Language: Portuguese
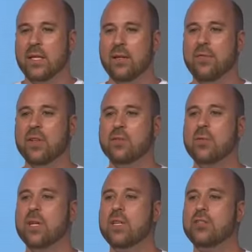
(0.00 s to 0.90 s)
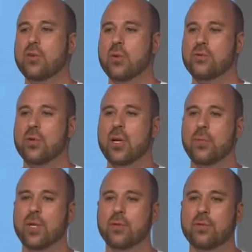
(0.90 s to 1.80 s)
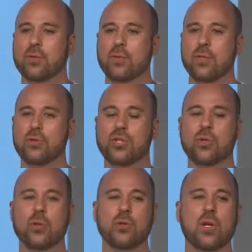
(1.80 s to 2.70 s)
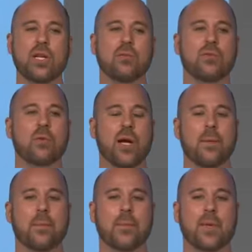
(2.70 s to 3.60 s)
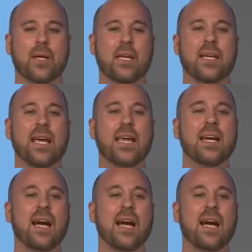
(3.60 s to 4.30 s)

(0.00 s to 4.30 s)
que fez um grande questionamento. E o título do livro é Quem